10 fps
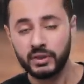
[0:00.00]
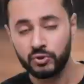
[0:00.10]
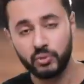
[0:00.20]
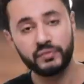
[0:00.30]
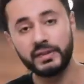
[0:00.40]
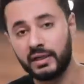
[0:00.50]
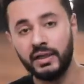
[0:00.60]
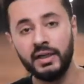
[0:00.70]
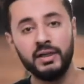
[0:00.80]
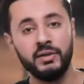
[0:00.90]
شفنا
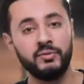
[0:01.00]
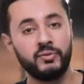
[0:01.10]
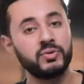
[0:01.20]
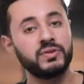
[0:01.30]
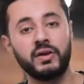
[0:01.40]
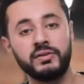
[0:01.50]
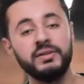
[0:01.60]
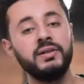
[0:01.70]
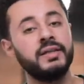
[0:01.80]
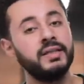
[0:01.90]
فرصه
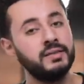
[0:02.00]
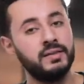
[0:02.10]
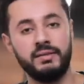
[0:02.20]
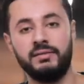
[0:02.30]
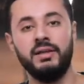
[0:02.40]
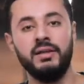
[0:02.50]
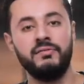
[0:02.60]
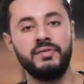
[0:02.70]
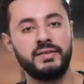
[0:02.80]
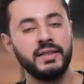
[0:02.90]
خطيره جدا
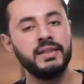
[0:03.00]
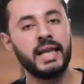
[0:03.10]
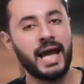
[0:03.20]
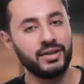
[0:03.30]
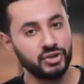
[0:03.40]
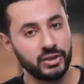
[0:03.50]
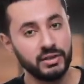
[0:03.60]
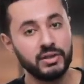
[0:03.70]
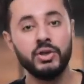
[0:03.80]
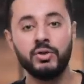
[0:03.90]
في الثانيه العاشره
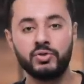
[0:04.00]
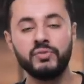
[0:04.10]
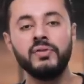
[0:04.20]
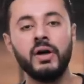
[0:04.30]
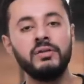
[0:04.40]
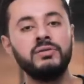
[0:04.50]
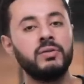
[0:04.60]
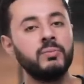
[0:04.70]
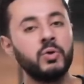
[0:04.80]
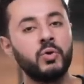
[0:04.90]
شفنا
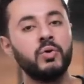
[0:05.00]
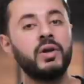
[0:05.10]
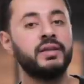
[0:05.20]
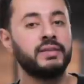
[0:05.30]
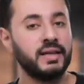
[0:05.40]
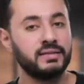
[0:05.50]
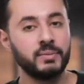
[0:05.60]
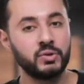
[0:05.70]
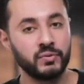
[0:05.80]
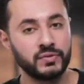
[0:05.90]
اكتر من كوره
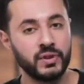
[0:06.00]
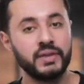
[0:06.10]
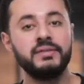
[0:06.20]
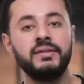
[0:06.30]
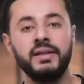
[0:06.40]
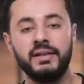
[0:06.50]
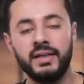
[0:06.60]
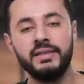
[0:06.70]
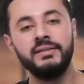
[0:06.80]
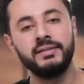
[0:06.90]
اتحسبت اوفسايد
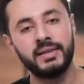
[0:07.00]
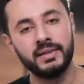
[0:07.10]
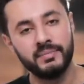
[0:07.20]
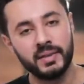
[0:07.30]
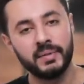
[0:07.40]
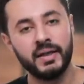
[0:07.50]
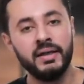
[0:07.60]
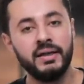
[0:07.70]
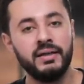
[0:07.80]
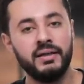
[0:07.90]
لان كان بيبقى
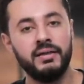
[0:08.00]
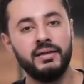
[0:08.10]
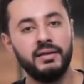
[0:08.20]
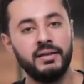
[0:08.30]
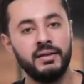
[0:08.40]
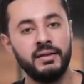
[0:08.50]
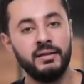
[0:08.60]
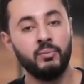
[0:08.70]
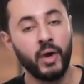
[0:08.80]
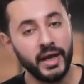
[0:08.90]
آه،
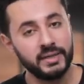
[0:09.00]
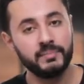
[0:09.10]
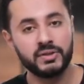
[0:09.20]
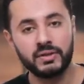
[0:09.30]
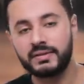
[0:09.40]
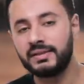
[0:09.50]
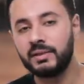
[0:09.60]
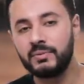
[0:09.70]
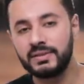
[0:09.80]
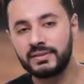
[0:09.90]
المهاجم بتاع سان
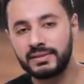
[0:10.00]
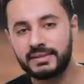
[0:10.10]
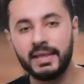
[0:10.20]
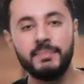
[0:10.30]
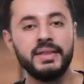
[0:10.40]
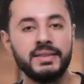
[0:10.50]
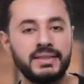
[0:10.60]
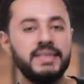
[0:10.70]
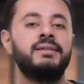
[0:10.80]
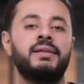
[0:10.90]
داونز سابق
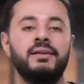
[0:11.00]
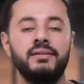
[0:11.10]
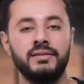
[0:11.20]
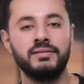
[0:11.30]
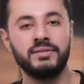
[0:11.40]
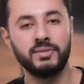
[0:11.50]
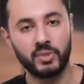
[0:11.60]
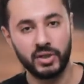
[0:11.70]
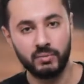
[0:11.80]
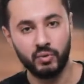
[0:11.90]
سيكا ياسر
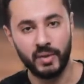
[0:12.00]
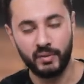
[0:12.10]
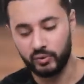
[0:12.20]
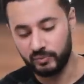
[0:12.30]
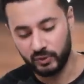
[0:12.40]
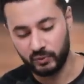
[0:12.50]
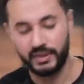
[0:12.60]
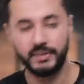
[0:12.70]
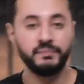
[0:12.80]
ابراهيم ومحمود متولي